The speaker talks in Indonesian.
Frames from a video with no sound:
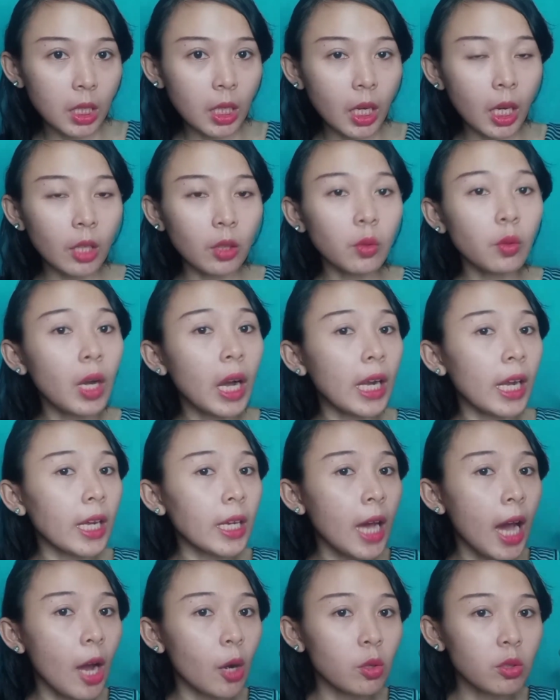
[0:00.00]
yaitu
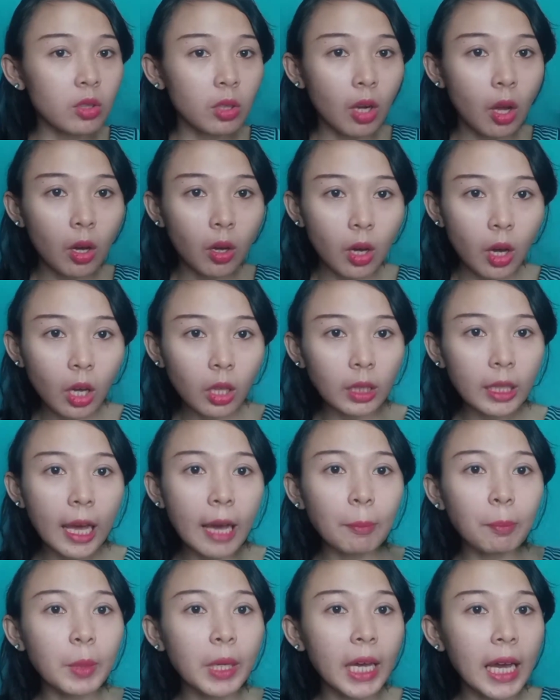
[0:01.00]
kalian harus lock out
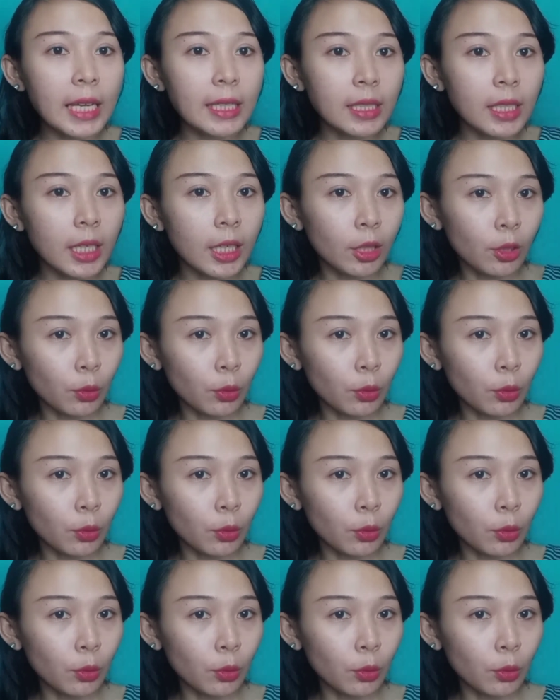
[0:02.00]
aplikasi